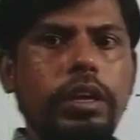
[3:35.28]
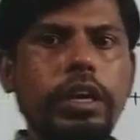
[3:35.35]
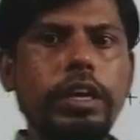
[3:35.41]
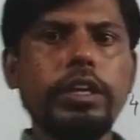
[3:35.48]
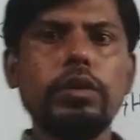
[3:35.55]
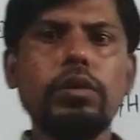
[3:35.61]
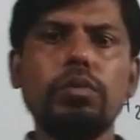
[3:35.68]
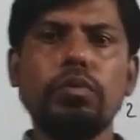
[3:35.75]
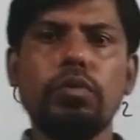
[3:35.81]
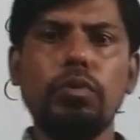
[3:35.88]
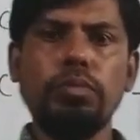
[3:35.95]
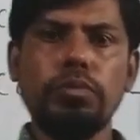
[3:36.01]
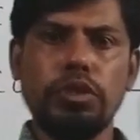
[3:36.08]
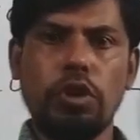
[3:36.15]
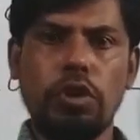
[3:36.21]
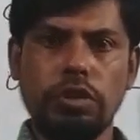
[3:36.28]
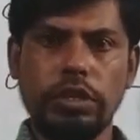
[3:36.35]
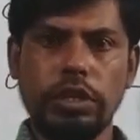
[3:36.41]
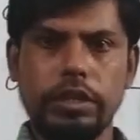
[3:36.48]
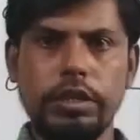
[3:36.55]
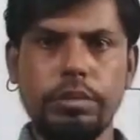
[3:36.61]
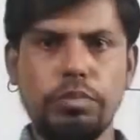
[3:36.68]
এটা খুব সহজ
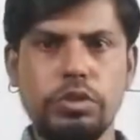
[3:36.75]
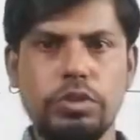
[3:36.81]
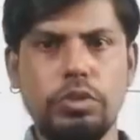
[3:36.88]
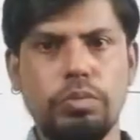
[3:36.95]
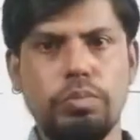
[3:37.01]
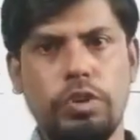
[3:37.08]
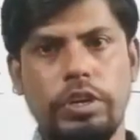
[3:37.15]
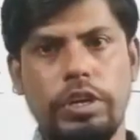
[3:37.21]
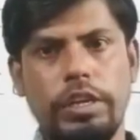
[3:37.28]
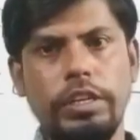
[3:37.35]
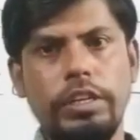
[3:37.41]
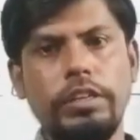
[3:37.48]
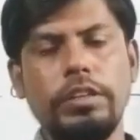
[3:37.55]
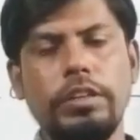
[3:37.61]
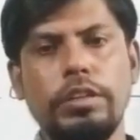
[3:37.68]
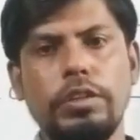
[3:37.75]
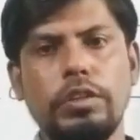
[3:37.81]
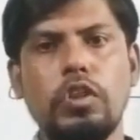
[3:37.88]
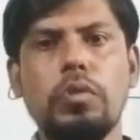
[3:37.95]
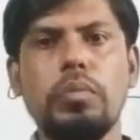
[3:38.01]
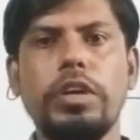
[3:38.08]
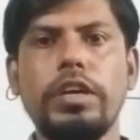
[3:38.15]
একটি প্রস্তুত প্রণালী
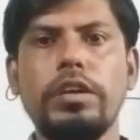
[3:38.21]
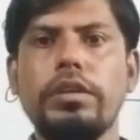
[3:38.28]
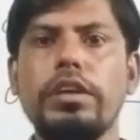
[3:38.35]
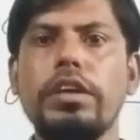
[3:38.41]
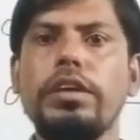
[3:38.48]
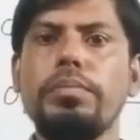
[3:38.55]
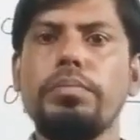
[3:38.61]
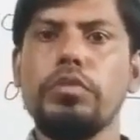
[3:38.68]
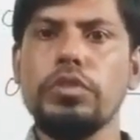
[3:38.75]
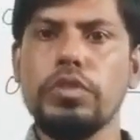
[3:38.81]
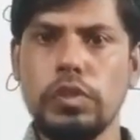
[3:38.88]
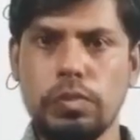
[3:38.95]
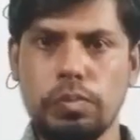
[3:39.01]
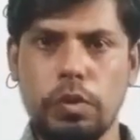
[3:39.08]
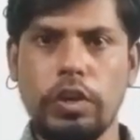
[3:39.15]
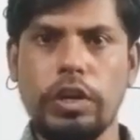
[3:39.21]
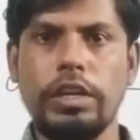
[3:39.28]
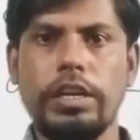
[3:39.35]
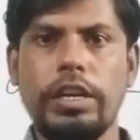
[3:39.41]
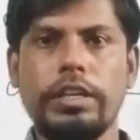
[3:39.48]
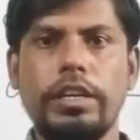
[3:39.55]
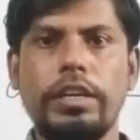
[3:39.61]
তবে এই প্রস্তুত
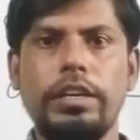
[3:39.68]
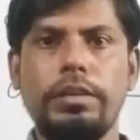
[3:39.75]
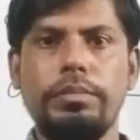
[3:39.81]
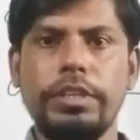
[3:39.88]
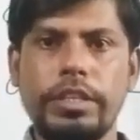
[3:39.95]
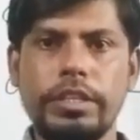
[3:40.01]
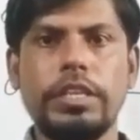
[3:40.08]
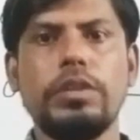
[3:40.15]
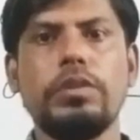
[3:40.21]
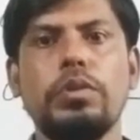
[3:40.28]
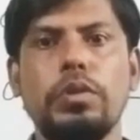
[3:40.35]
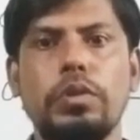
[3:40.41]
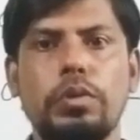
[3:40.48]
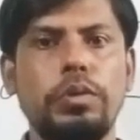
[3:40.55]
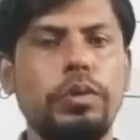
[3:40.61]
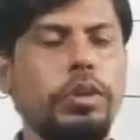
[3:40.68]
প্রণালীর একটা লিমিটেশন হল